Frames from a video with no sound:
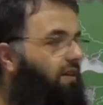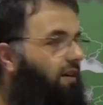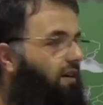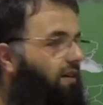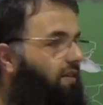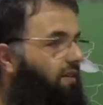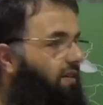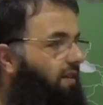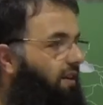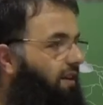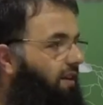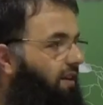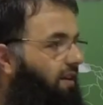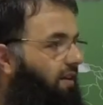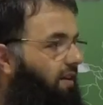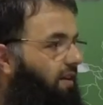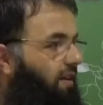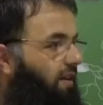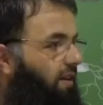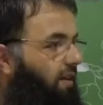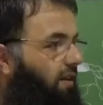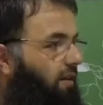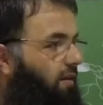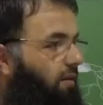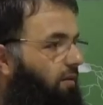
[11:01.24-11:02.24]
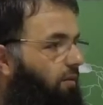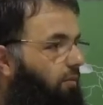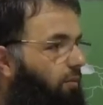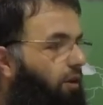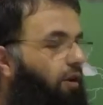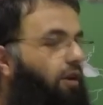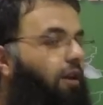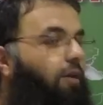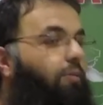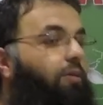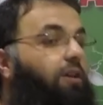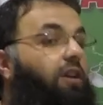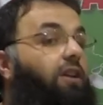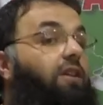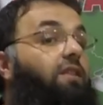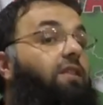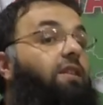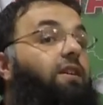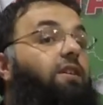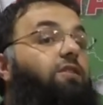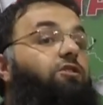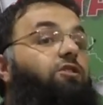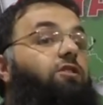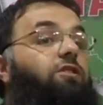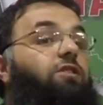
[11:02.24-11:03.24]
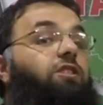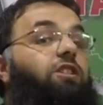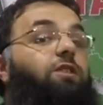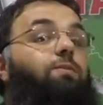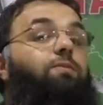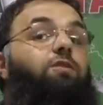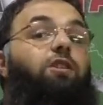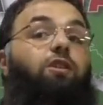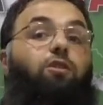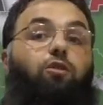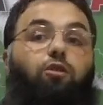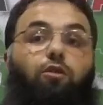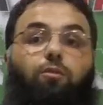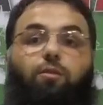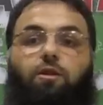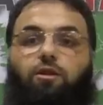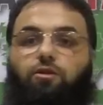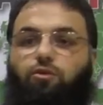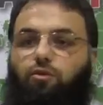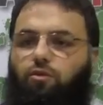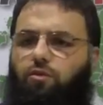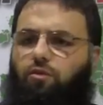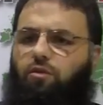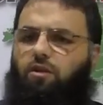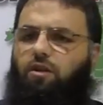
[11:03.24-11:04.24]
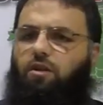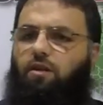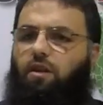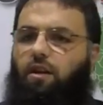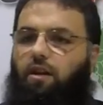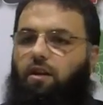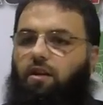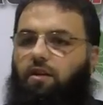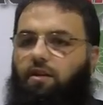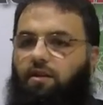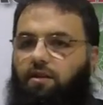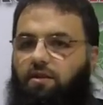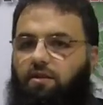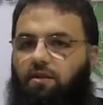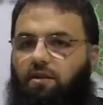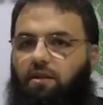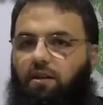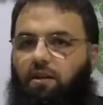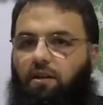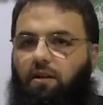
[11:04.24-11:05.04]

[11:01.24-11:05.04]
adına böyle bir ihtiyacı kimse görmek zorunda değildir.